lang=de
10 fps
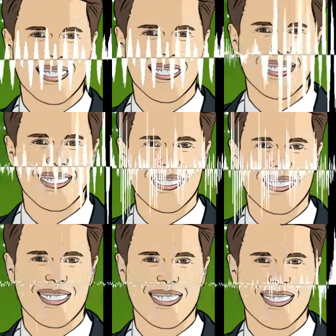Die ist ja
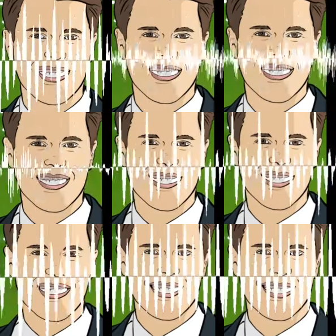eher, also ich sag
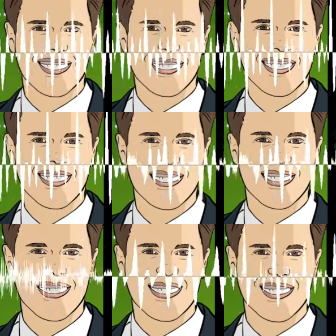mal so, wenn man mal so
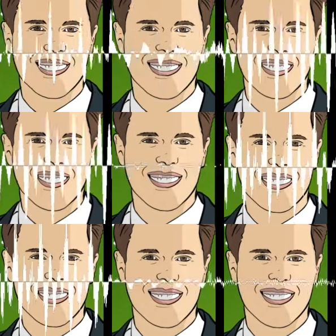zehn Jahre
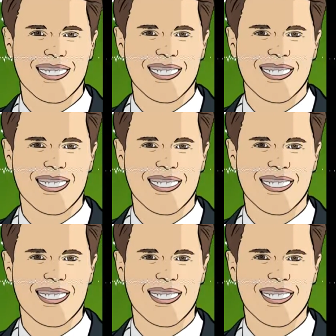zurückdenkt,